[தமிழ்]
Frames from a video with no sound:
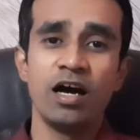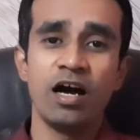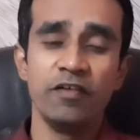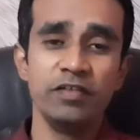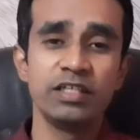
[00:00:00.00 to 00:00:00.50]

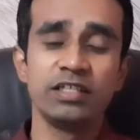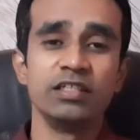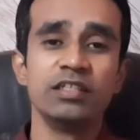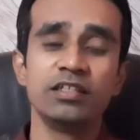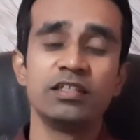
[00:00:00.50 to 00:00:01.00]
அவருக்கு
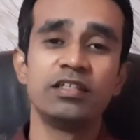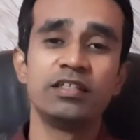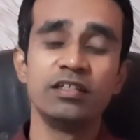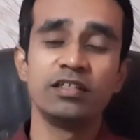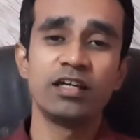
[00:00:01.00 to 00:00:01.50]

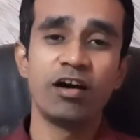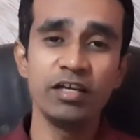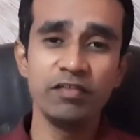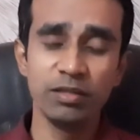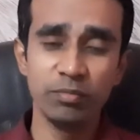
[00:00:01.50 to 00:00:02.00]

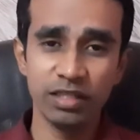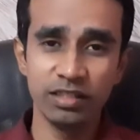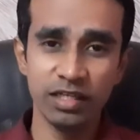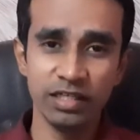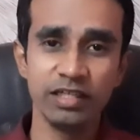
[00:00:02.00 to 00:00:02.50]
ஆயுர்வேத
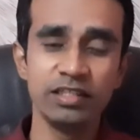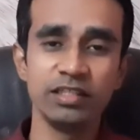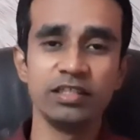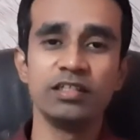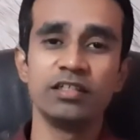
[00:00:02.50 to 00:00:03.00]
மருந்துகள் எடுத்து
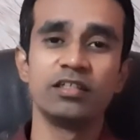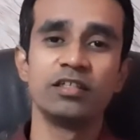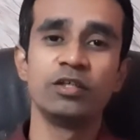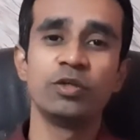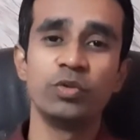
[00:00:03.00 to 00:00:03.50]

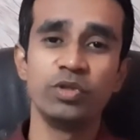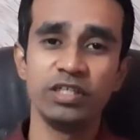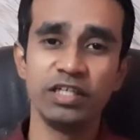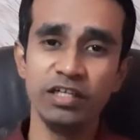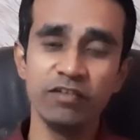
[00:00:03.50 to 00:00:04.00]
ஒரு
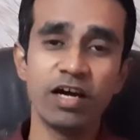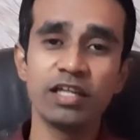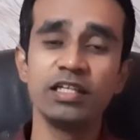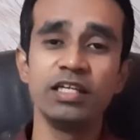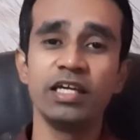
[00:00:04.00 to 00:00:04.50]
ரெண்டு
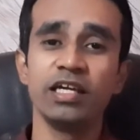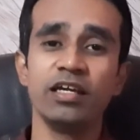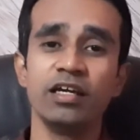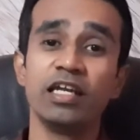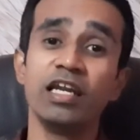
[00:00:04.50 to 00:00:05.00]
வாரத்திலேயே
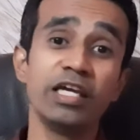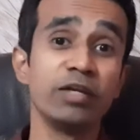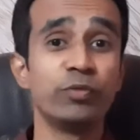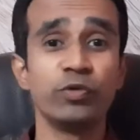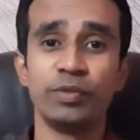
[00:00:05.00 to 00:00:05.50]
நல்ல
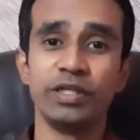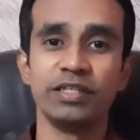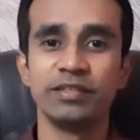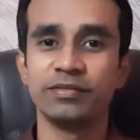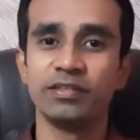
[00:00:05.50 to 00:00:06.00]
இம்ப்ரூவ்மெண்ட்
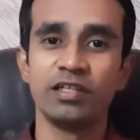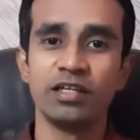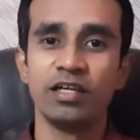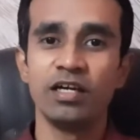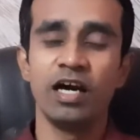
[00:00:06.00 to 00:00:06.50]

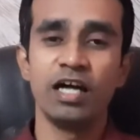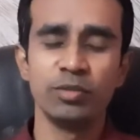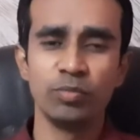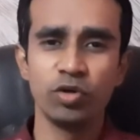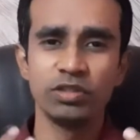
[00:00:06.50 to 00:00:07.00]
அந்த
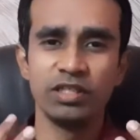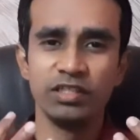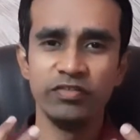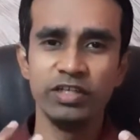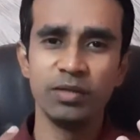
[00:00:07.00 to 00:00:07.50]
முகத்தில் அந்த
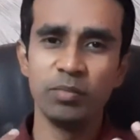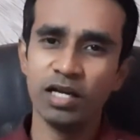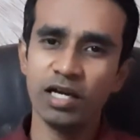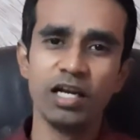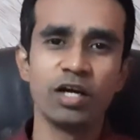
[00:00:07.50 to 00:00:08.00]

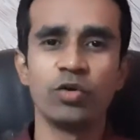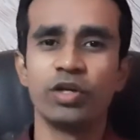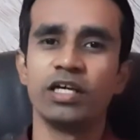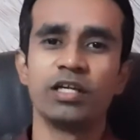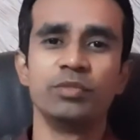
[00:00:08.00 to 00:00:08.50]
வீக்கமெல்லாம் நல்லா
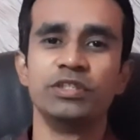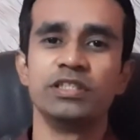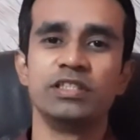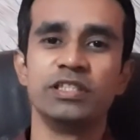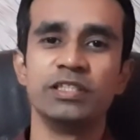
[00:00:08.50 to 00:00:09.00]
குறைய
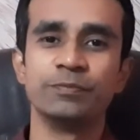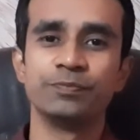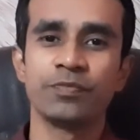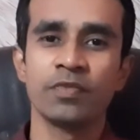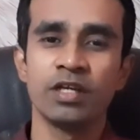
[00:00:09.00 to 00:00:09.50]
ஆரம்பிச்சிருச்சு
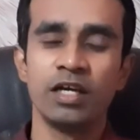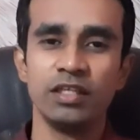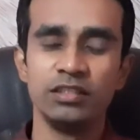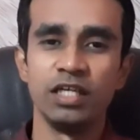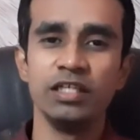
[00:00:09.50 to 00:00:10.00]
இந்த
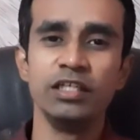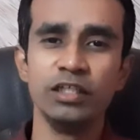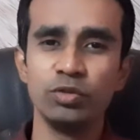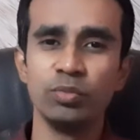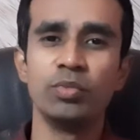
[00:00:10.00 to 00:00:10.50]
சளி
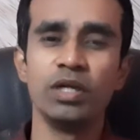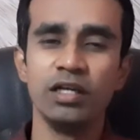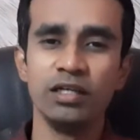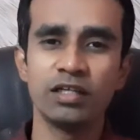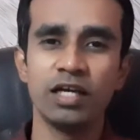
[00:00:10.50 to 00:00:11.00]
தும்மல்
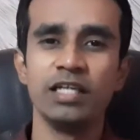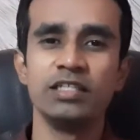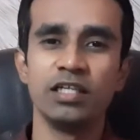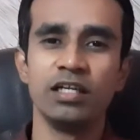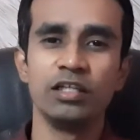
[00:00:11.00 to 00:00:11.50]

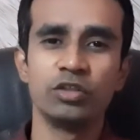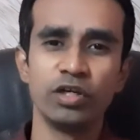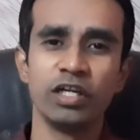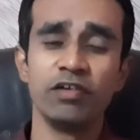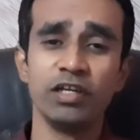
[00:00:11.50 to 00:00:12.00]
காய்ச்சல்
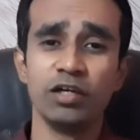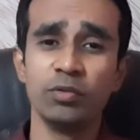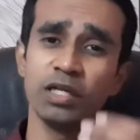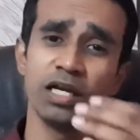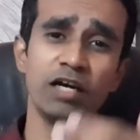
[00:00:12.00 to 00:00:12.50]
தொண்டை
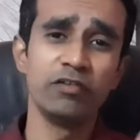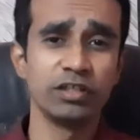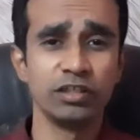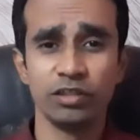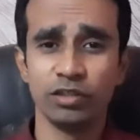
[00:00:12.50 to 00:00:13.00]
வலியெல்லாமும் நல்லா
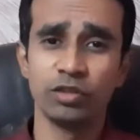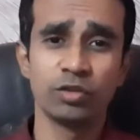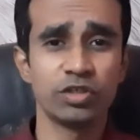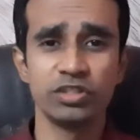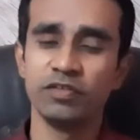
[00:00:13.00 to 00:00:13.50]
அவருக்கு
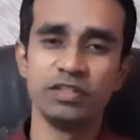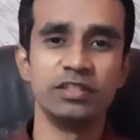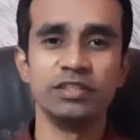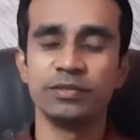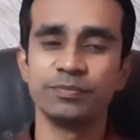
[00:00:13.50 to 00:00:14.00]
குறைஞ்சி வந்துடுச்சு